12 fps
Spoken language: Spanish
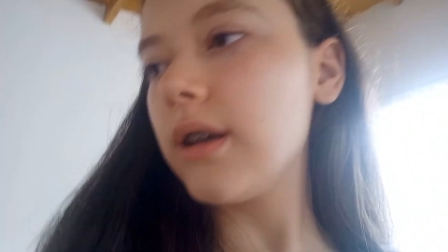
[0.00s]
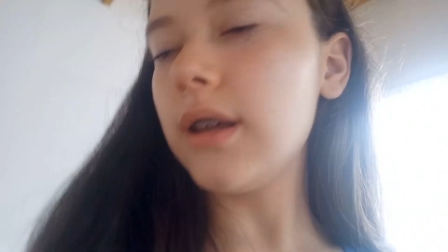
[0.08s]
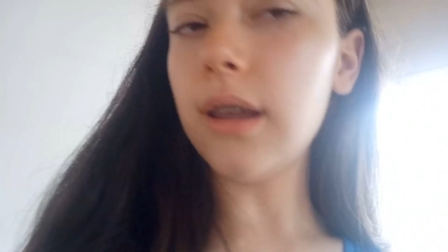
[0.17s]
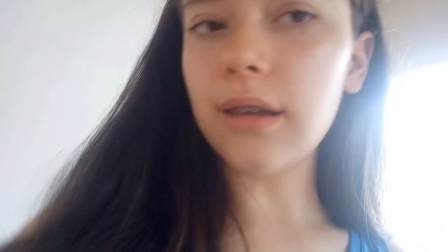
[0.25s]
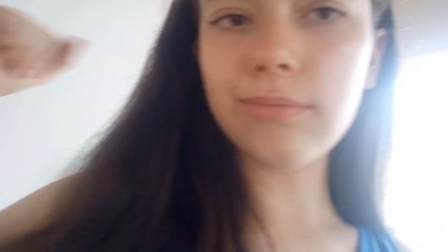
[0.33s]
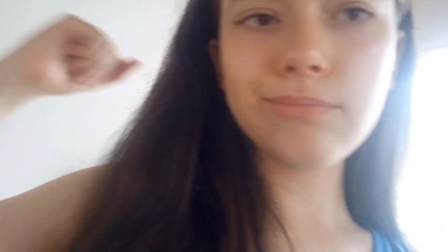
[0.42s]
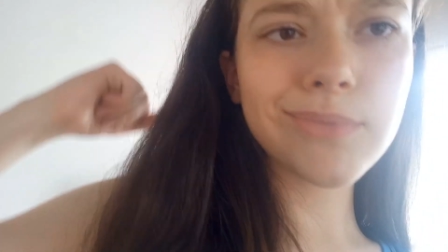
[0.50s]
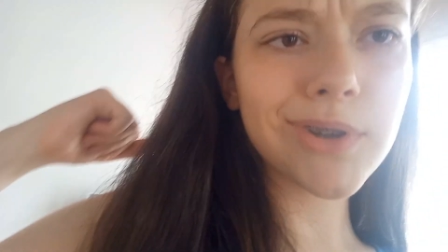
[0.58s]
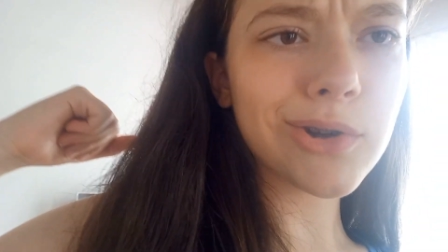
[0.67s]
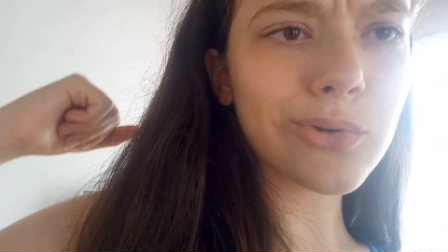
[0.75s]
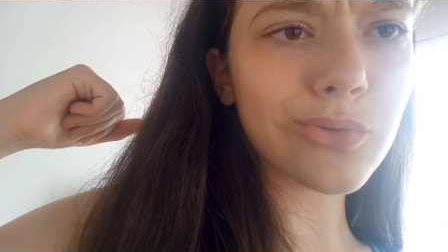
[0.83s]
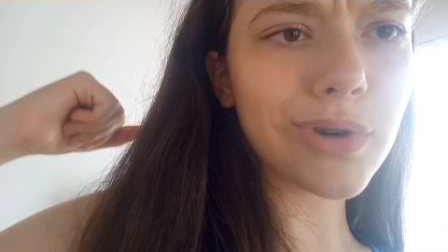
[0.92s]
y
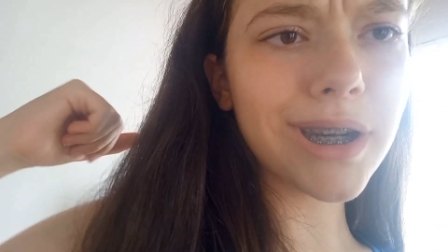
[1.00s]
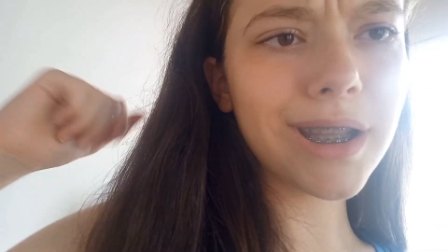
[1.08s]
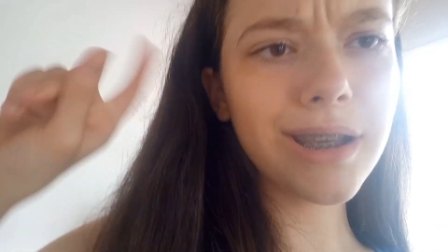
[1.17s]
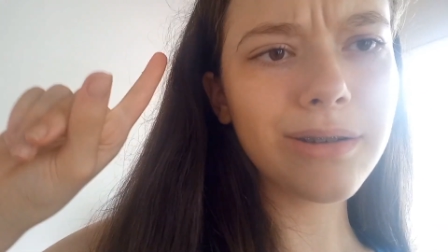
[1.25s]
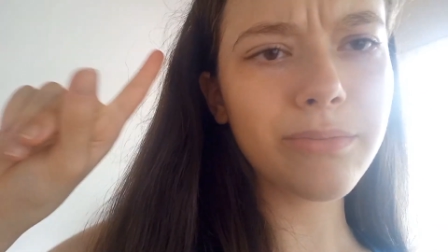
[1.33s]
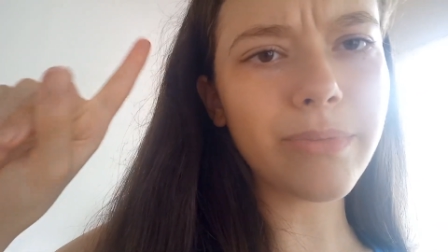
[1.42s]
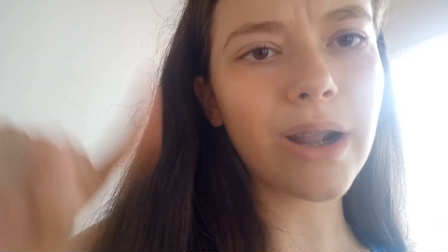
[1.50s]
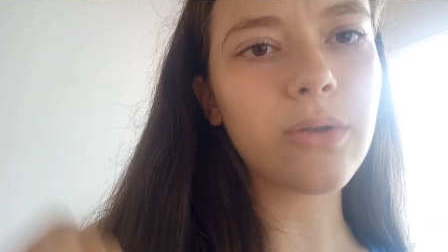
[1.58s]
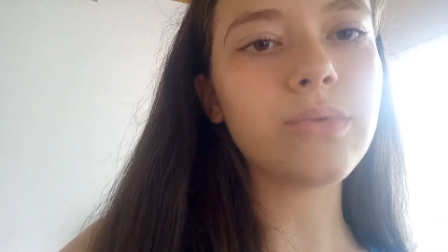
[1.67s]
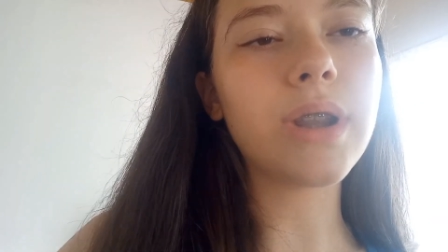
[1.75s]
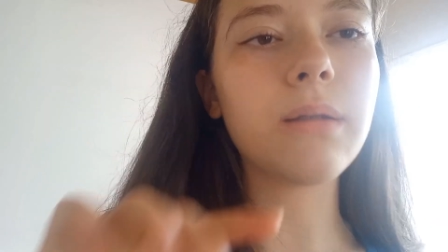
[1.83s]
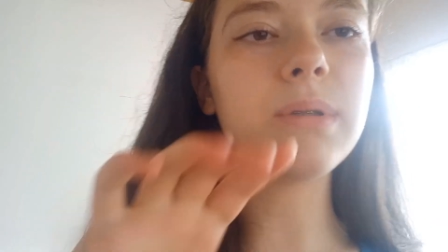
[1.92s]
ready para juntar.